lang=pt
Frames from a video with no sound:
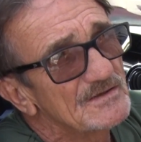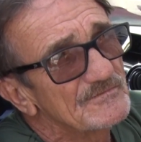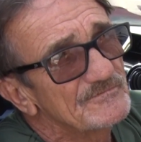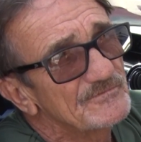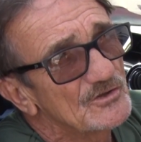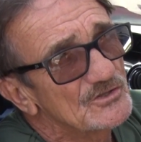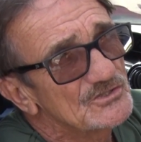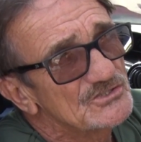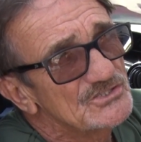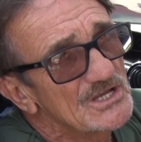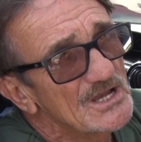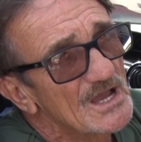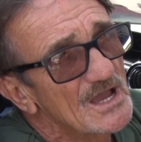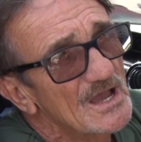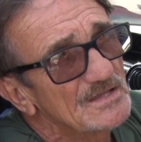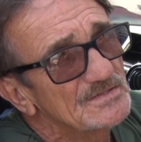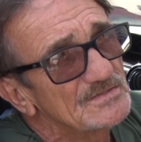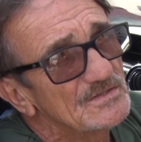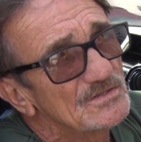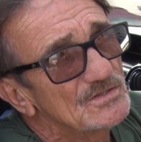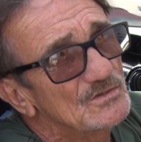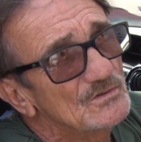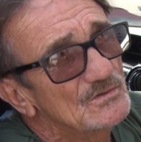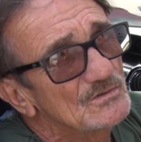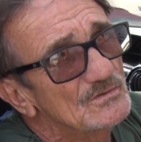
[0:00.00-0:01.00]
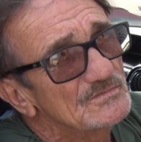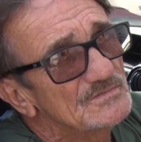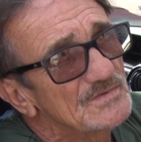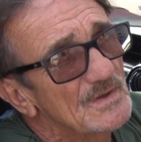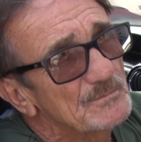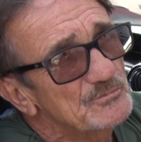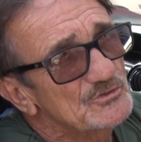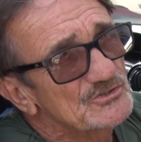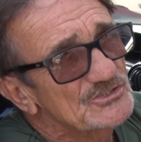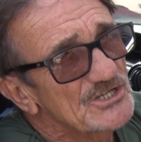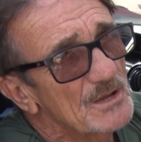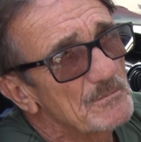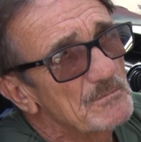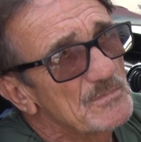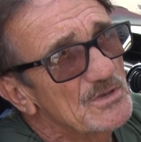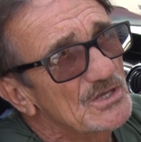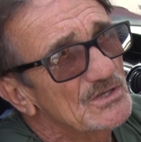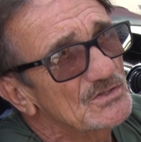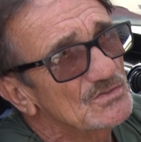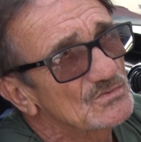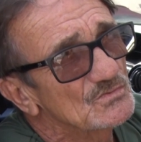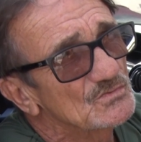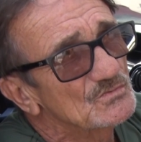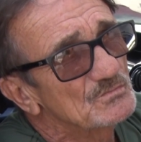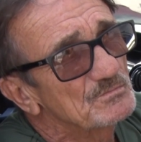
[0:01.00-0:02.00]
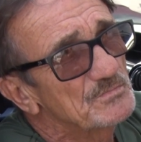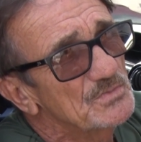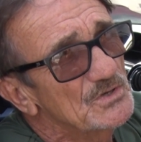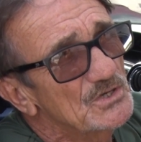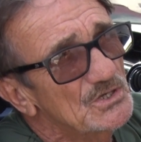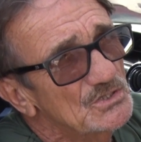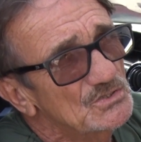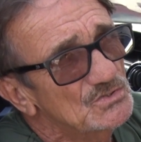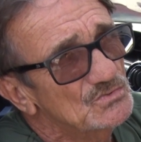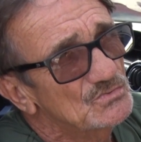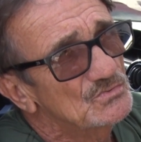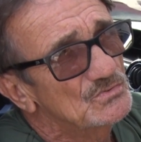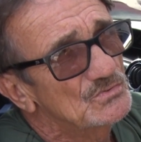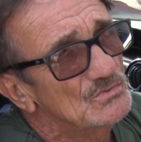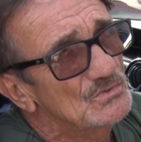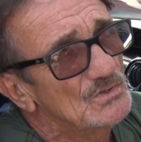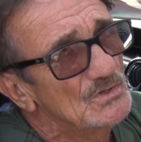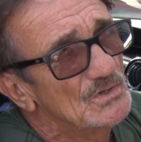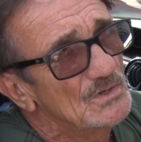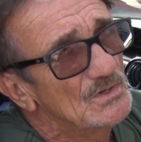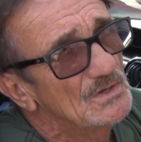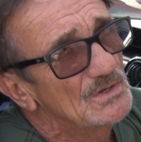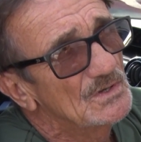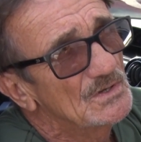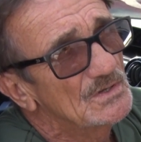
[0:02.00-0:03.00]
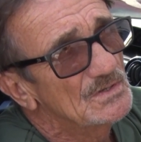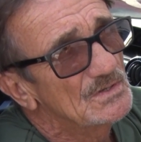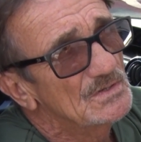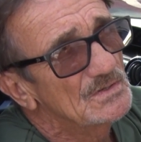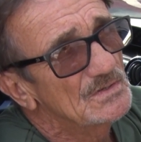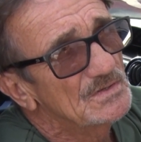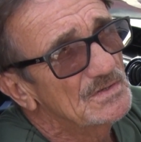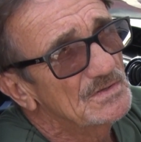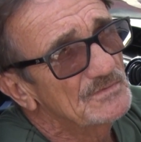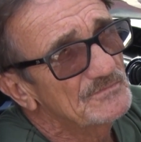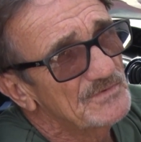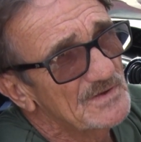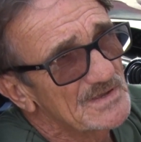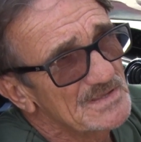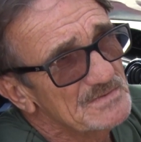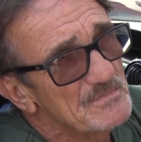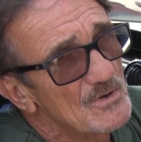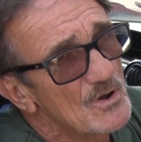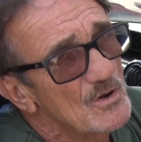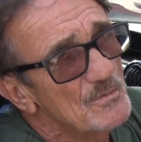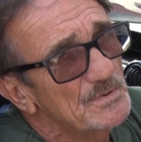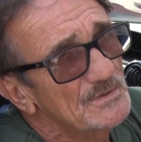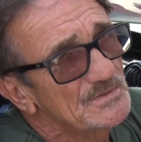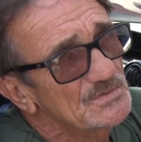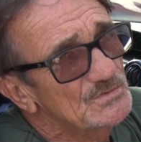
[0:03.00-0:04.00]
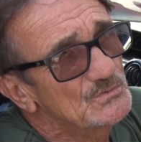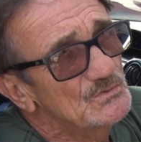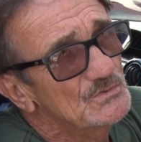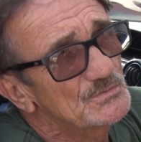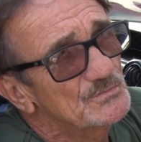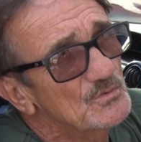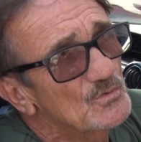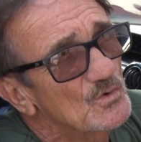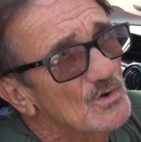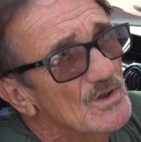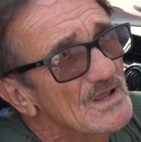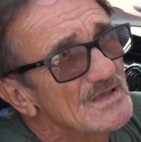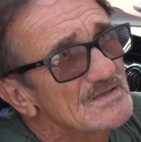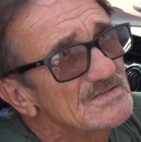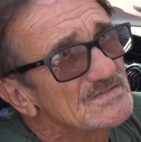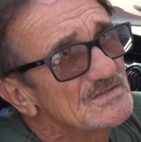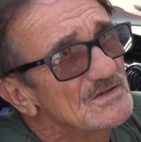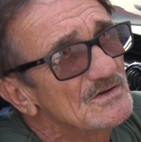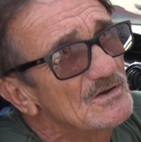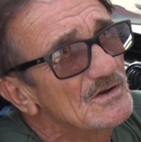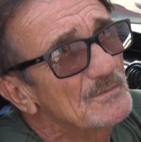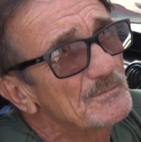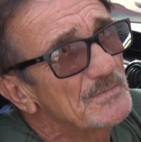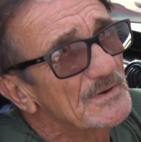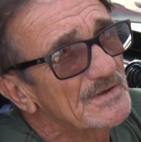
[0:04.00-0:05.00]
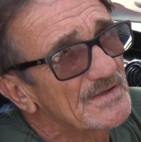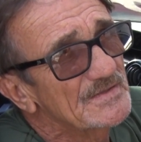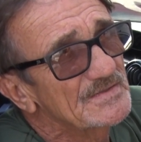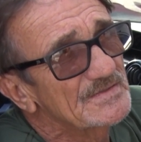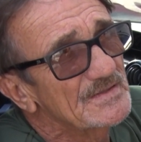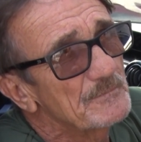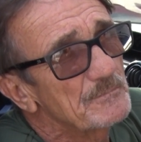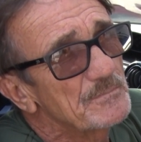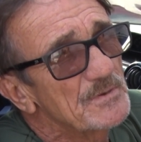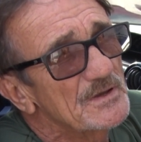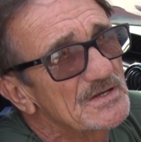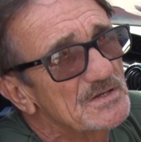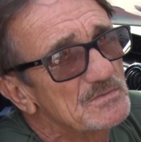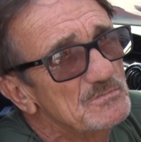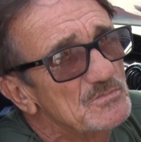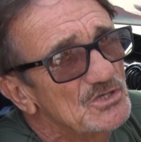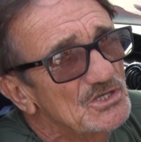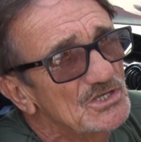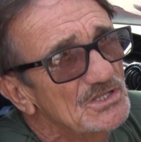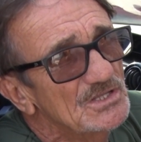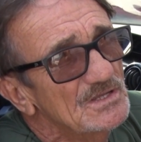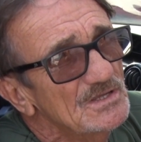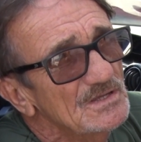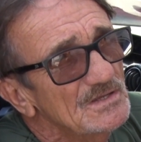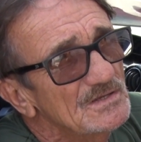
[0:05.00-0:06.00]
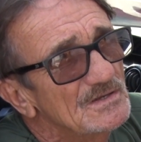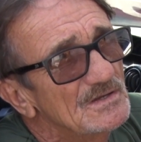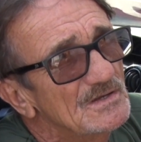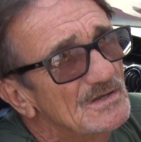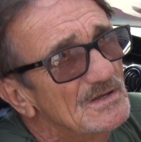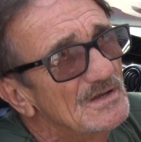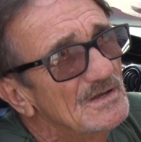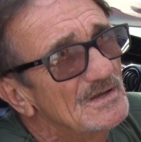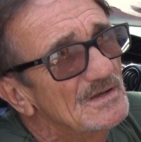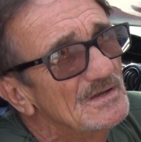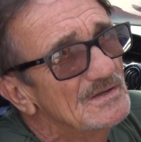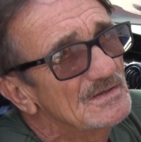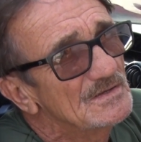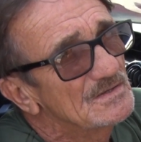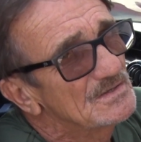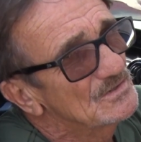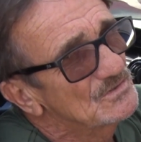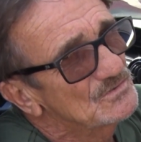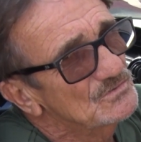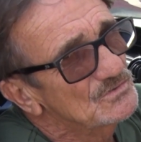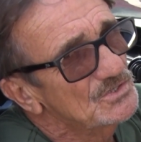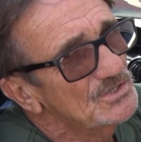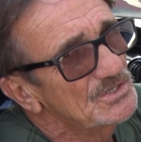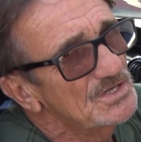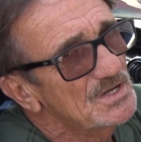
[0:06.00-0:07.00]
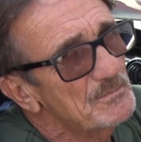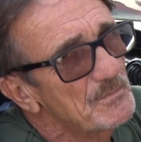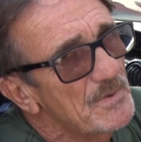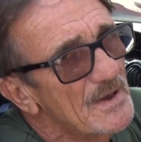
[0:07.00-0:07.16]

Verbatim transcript: da falta de ar, do, da puxamento no peito e faz mal para tudo, para o coração, para quem está perto de mim, né? eu não queria